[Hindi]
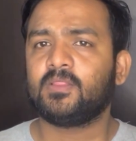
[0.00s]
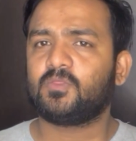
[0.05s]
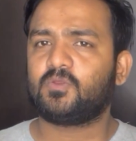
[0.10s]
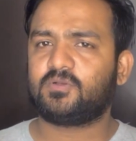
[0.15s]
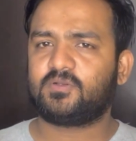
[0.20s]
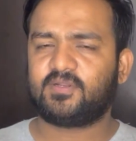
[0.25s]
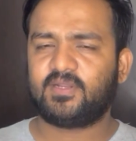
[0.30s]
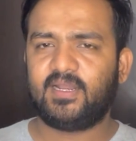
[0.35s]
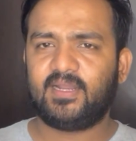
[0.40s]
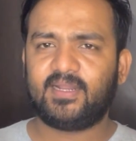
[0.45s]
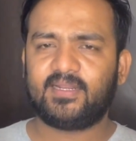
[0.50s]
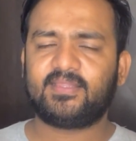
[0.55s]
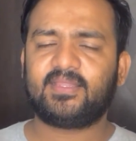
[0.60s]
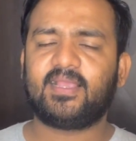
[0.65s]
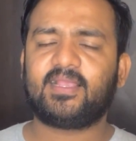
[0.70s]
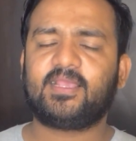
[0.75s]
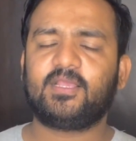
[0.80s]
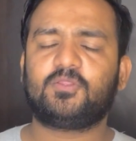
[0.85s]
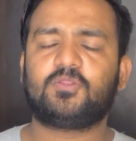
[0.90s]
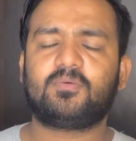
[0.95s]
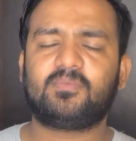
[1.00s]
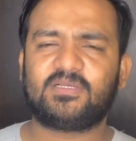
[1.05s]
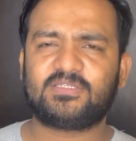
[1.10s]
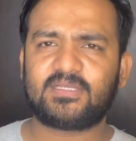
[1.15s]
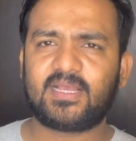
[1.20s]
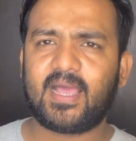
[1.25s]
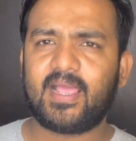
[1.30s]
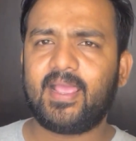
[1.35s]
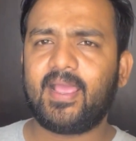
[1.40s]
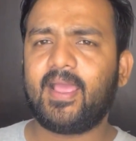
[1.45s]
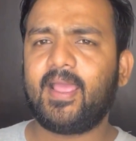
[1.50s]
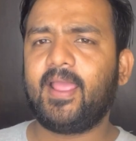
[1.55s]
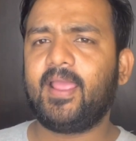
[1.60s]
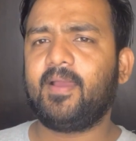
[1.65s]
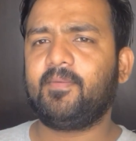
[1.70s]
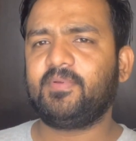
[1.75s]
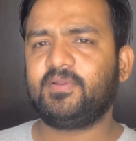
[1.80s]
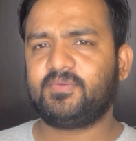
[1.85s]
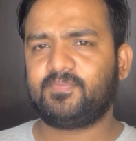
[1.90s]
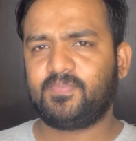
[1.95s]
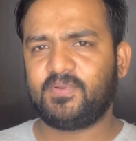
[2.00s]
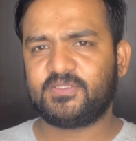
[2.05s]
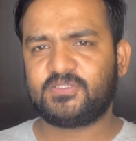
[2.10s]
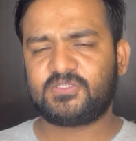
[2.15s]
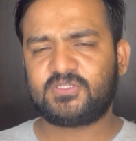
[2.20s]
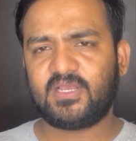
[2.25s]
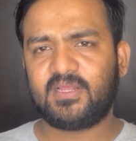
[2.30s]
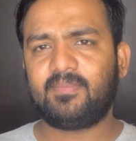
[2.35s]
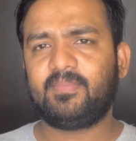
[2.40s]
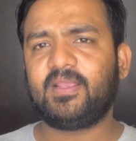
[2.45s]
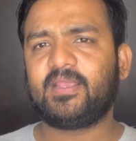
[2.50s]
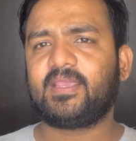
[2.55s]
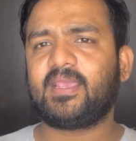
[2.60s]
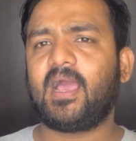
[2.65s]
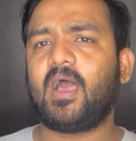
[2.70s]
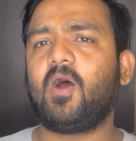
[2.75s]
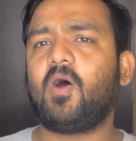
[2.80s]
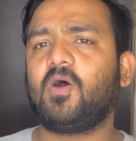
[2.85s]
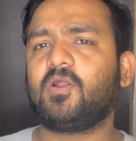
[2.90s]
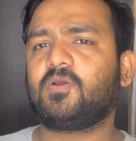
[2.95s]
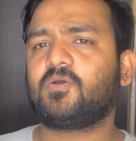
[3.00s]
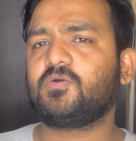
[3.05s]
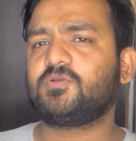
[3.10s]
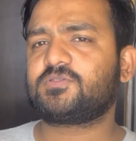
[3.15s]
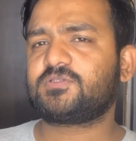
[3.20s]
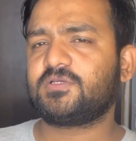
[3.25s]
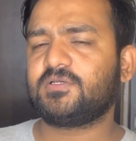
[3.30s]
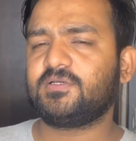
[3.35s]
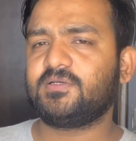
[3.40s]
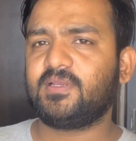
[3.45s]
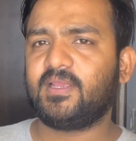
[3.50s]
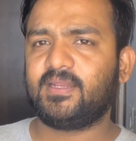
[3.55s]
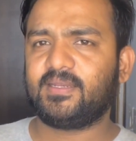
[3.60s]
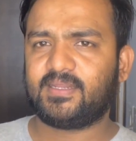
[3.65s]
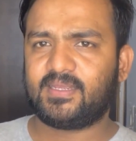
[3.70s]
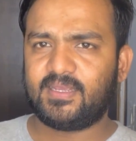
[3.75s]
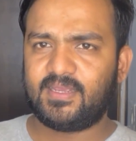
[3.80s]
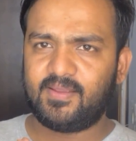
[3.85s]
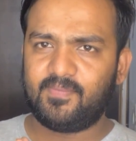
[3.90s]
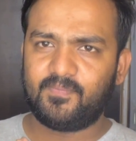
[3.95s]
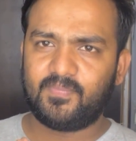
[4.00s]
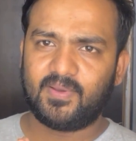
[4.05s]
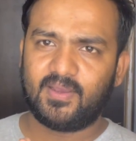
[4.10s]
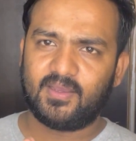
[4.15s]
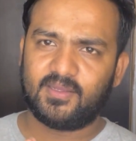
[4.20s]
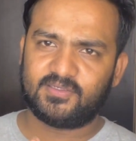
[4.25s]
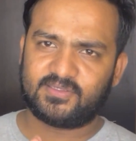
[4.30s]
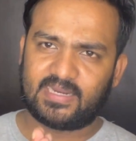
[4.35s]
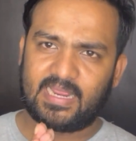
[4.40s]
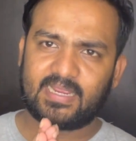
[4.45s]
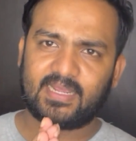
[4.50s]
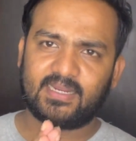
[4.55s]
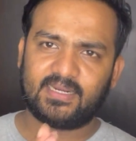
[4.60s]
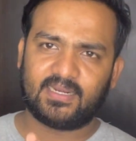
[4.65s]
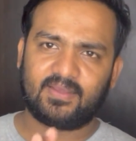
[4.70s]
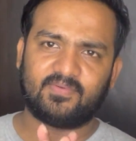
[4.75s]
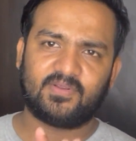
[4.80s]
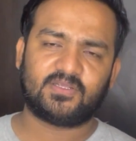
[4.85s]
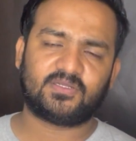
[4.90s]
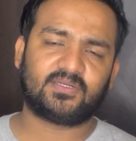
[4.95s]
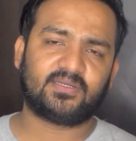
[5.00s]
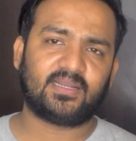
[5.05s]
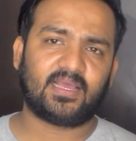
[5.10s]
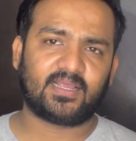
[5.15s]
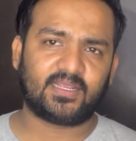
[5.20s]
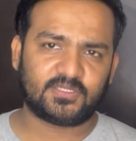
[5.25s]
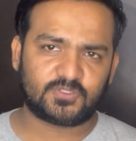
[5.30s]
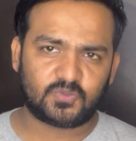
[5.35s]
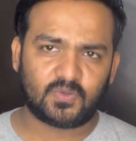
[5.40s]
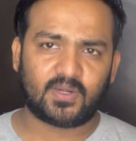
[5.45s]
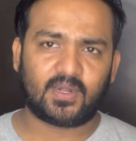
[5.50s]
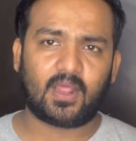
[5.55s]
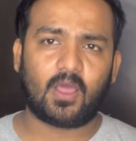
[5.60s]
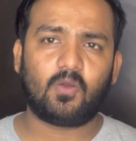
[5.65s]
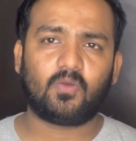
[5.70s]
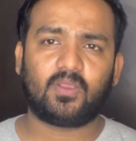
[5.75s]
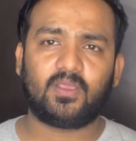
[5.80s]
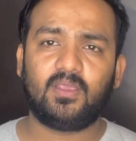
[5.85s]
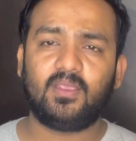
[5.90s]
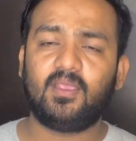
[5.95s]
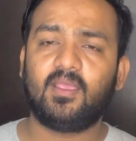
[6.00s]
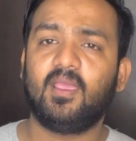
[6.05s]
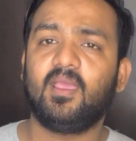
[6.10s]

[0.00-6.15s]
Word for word: तो ट्रेलर देख के तो मजा आया है अभी पिक्चर में क्या और कुछ इनकी टाइगर नागेश्वर राव की